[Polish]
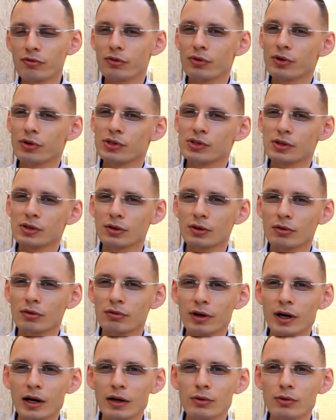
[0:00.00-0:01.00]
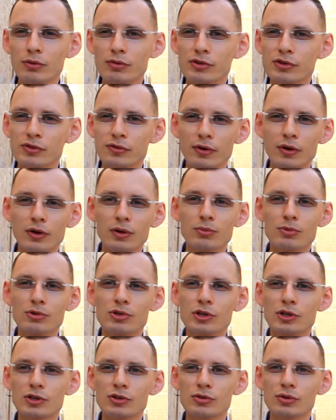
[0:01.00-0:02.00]
funkcjonowaniu, w swoim
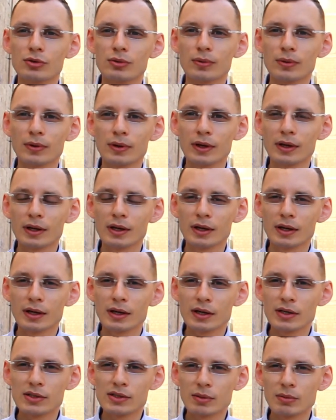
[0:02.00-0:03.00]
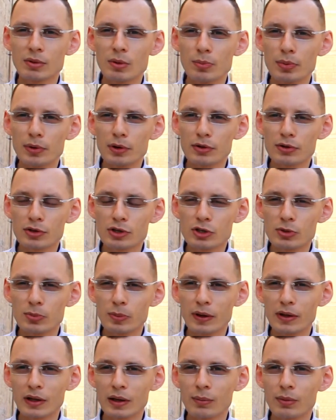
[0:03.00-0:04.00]
życiu. Chcemy prosić
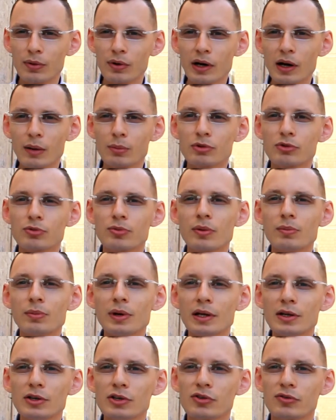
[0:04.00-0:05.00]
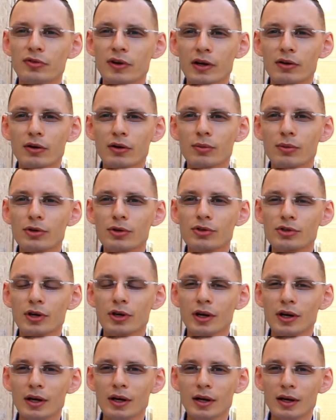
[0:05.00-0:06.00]
Pana Boga, abyśmy mieli świadomość,
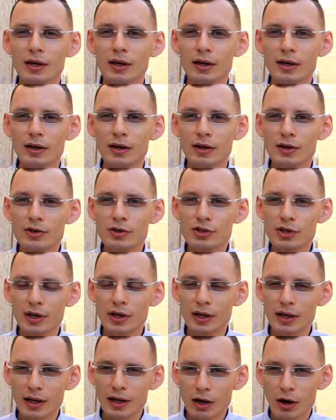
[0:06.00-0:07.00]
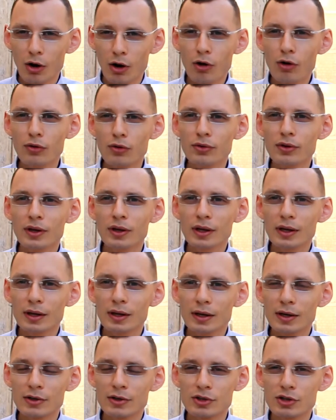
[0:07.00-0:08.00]
że On
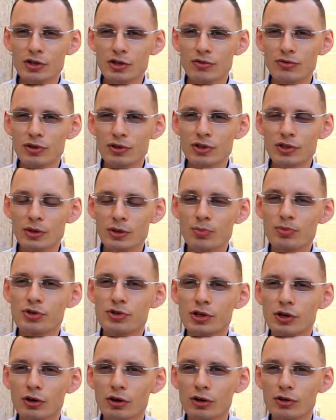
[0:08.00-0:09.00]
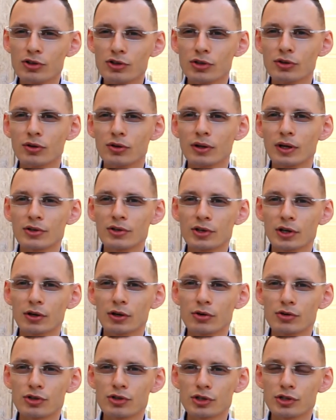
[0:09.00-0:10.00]
rzeczywiście przychodzi do
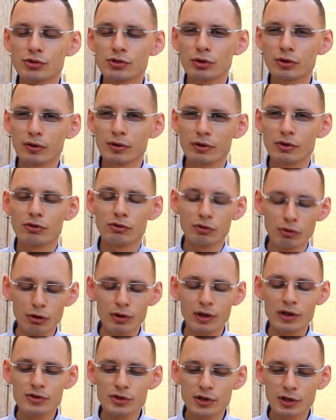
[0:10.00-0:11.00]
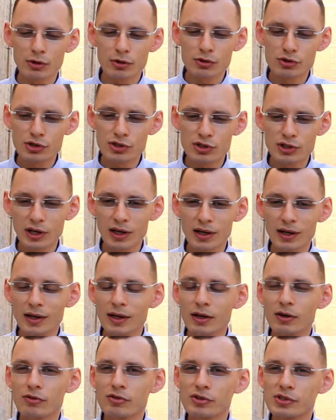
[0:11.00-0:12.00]
naszego, życiu, e, do naszego życia
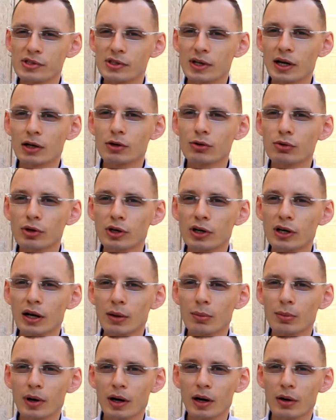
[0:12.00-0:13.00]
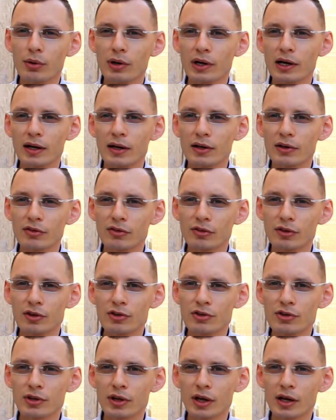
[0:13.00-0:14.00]
w znaku chleba
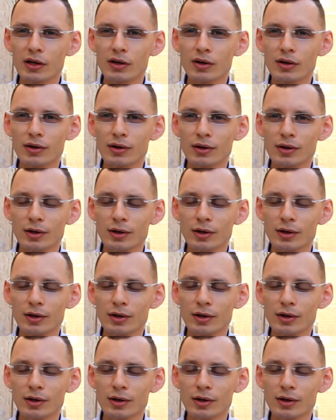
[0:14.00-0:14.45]
eucharystycznego.